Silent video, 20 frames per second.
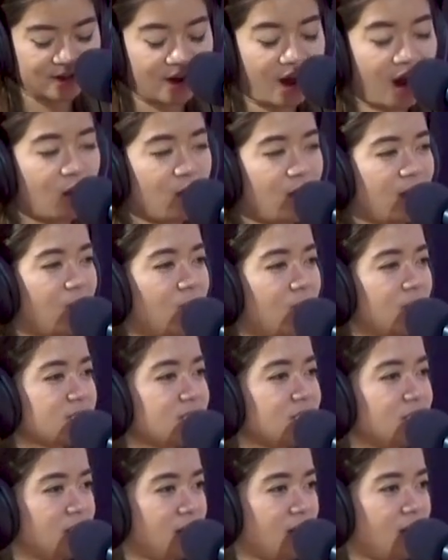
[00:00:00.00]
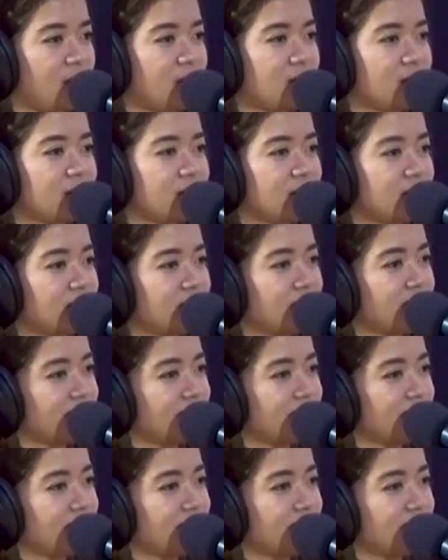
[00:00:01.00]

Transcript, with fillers: Uh, awal-awal sih ya